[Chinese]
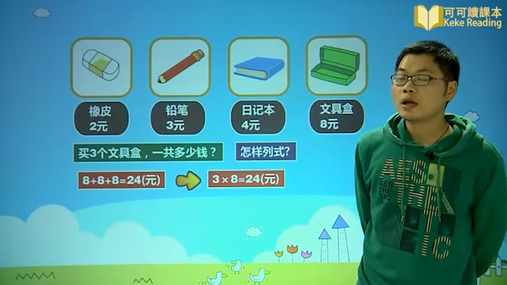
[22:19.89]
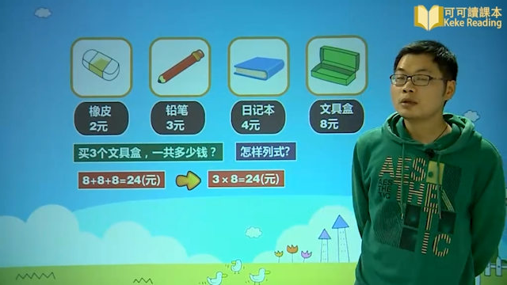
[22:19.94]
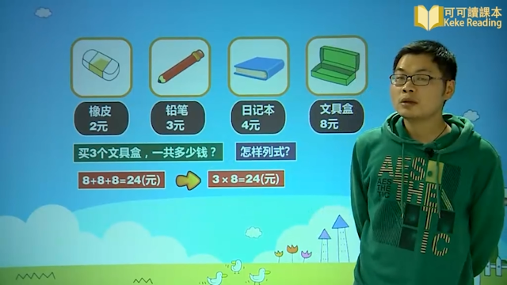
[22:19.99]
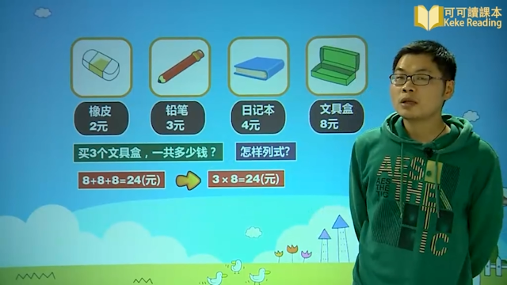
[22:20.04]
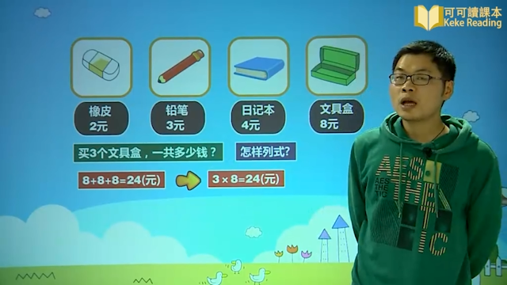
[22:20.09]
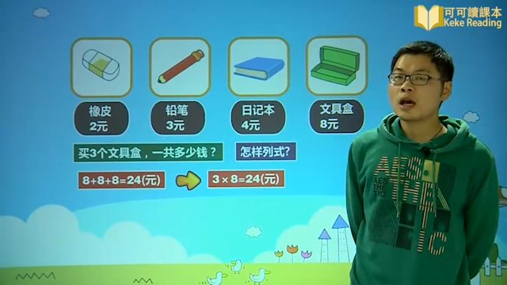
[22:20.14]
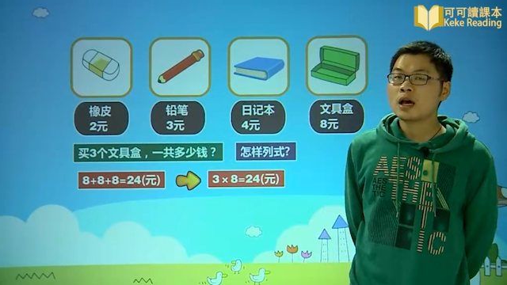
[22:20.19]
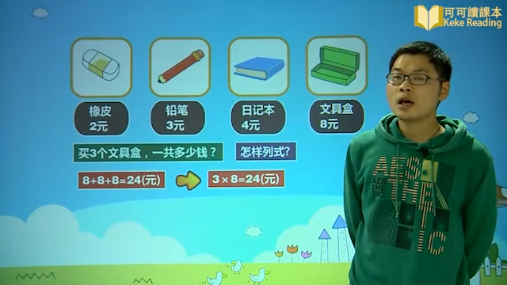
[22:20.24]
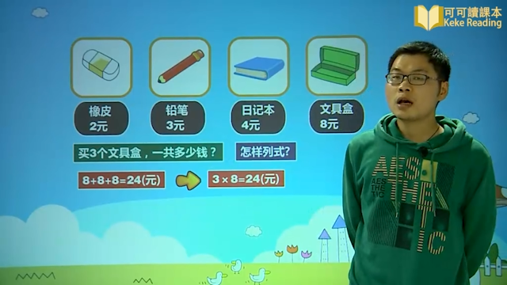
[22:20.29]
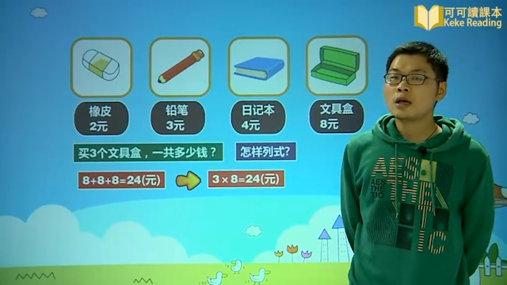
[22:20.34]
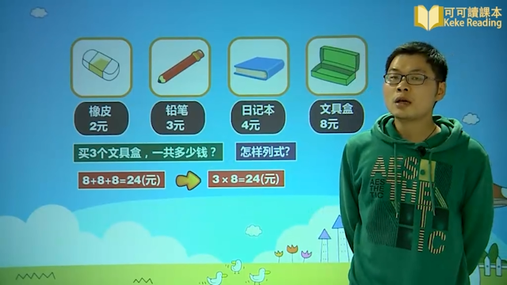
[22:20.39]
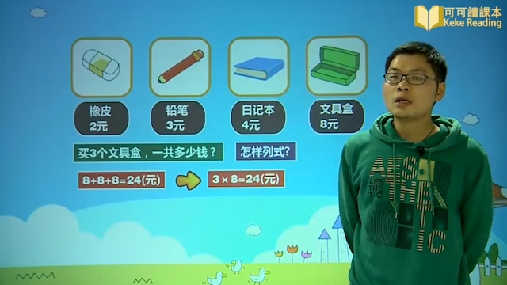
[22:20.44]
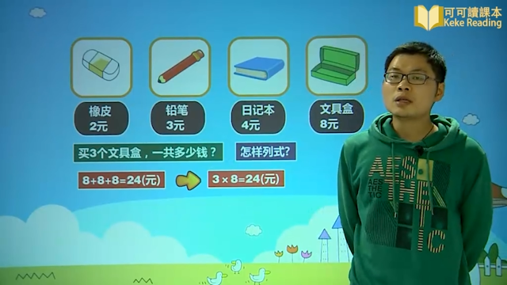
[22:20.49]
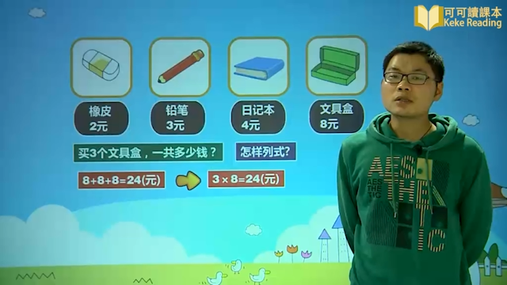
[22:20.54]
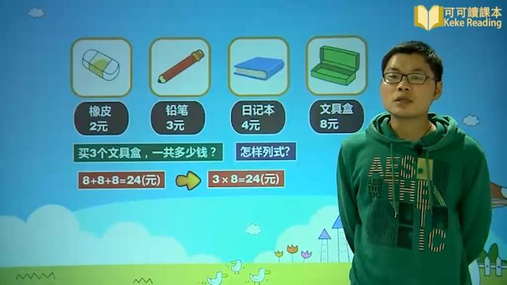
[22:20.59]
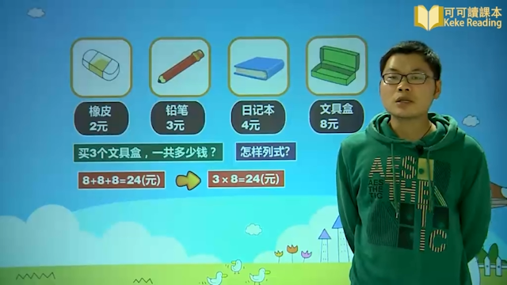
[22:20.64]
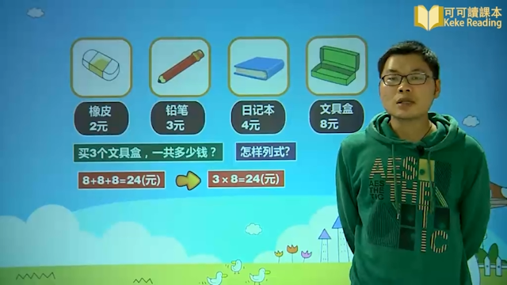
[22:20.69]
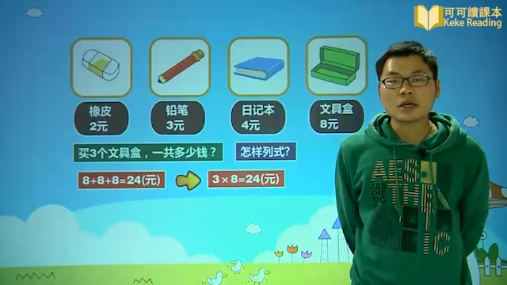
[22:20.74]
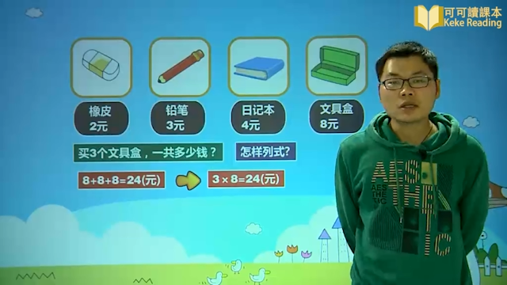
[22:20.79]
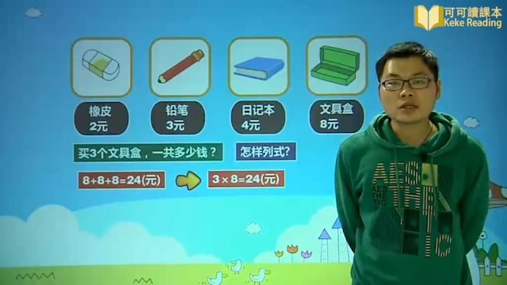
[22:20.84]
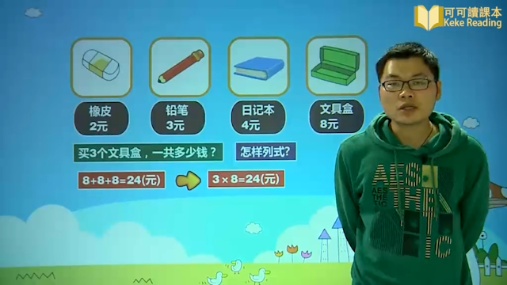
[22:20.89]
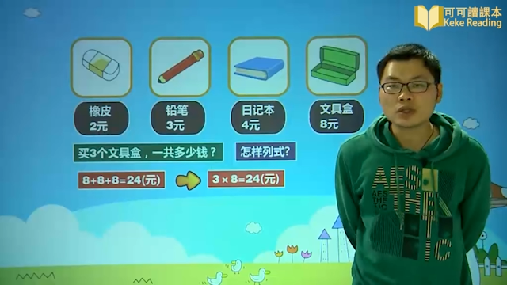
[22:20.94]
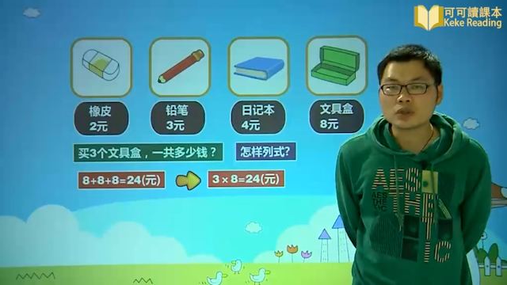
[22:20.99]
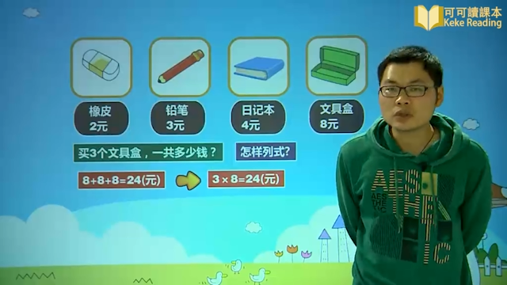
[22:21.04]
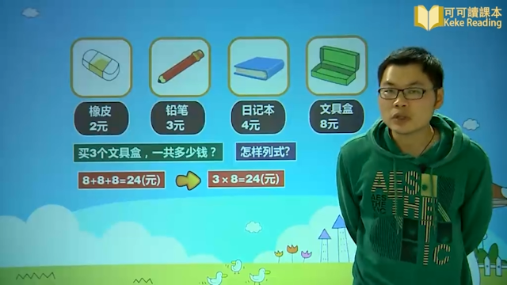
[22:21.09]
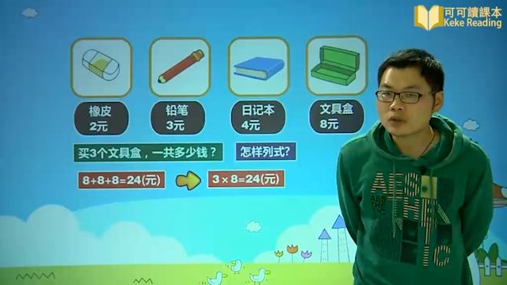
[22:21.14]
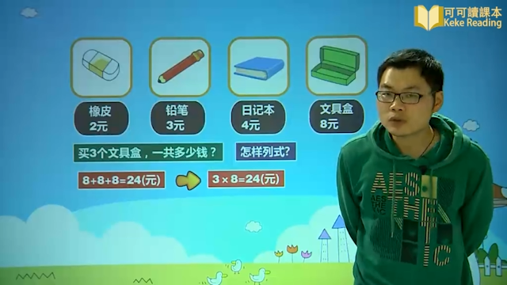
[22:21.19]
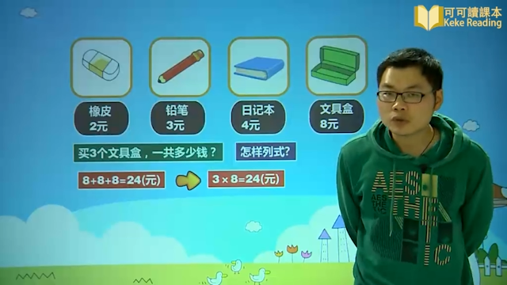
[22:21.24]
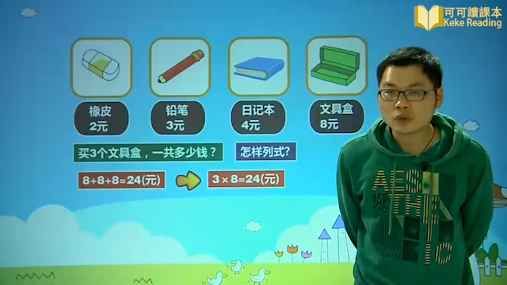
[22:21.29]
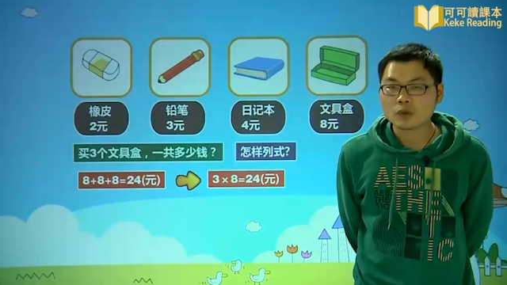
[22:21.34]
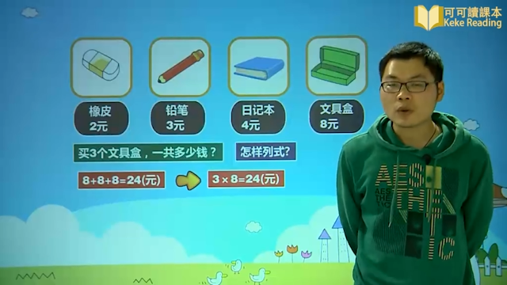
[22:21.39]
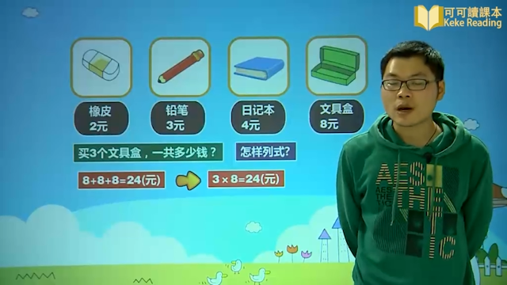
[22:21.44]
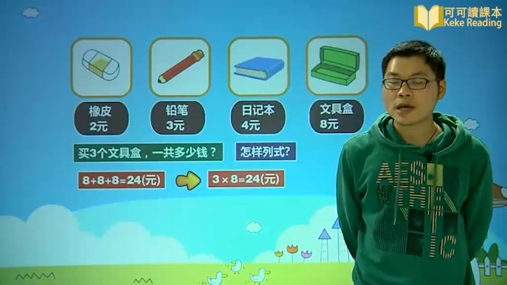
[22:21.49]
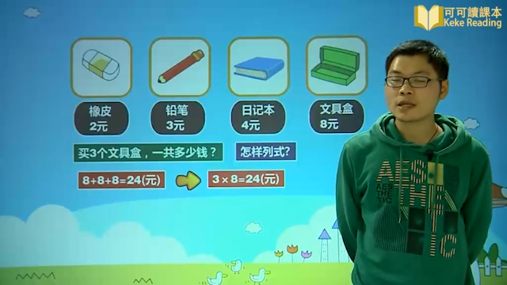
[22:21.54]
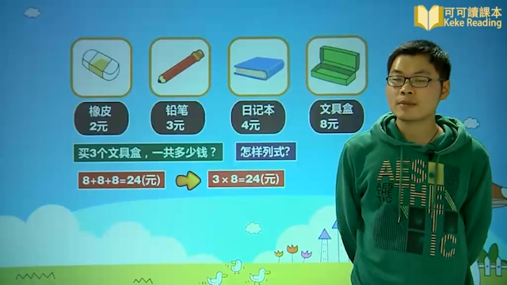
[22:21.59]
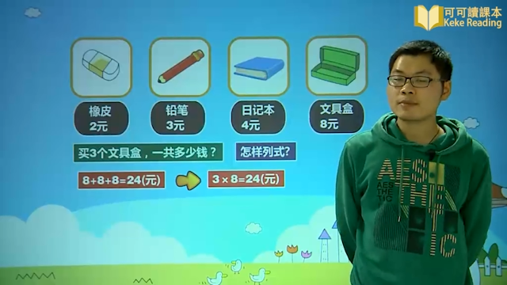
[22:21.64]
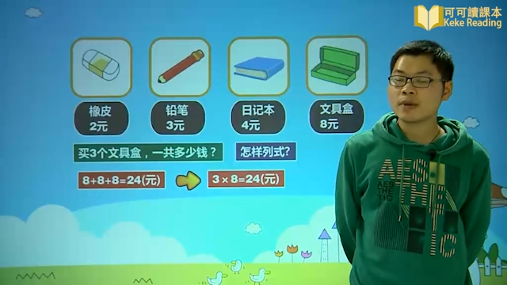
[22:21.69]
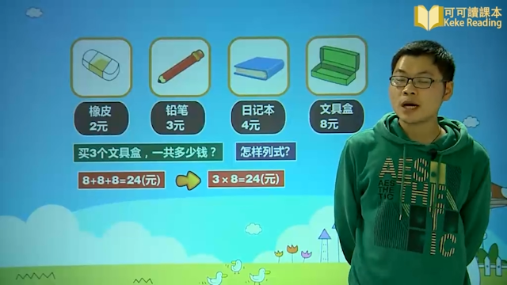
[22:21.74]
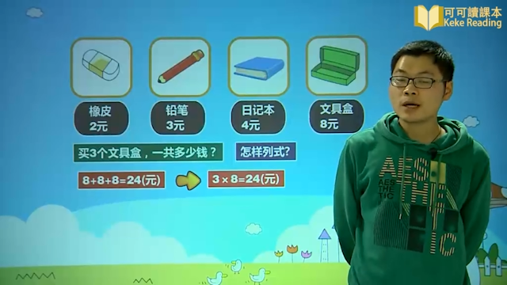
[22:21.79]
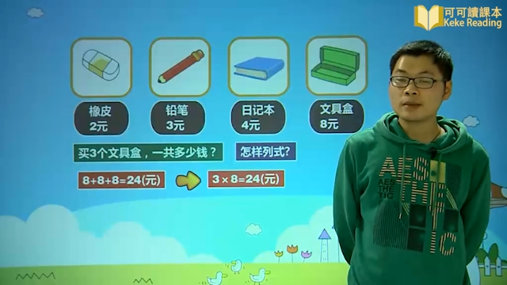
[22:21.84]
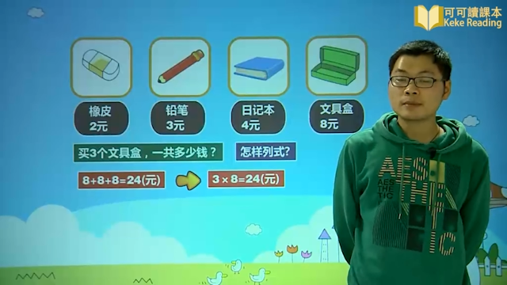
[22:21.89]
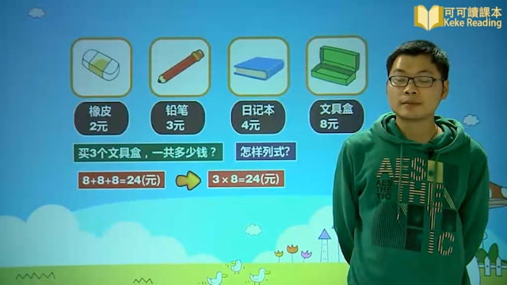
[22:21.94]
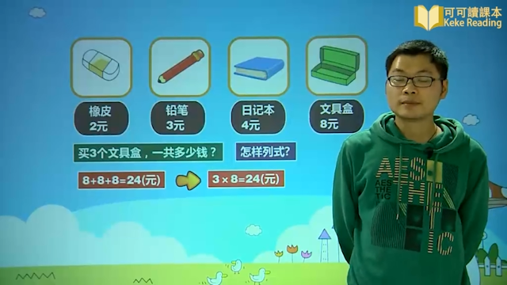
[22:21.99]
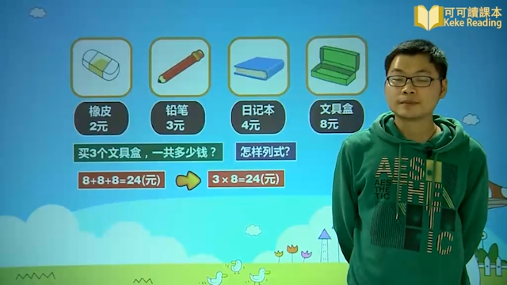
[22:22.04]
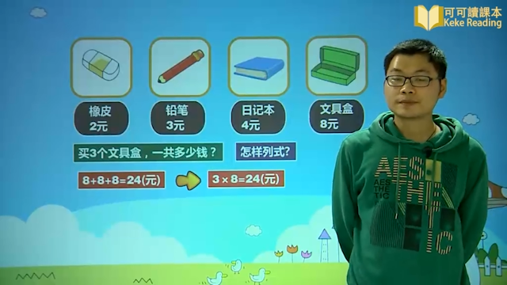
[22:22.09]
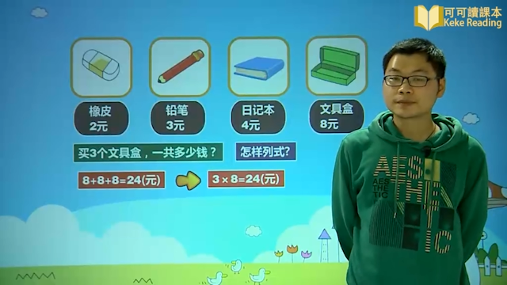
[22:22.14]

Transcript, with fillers: 那这道题算做完了吗？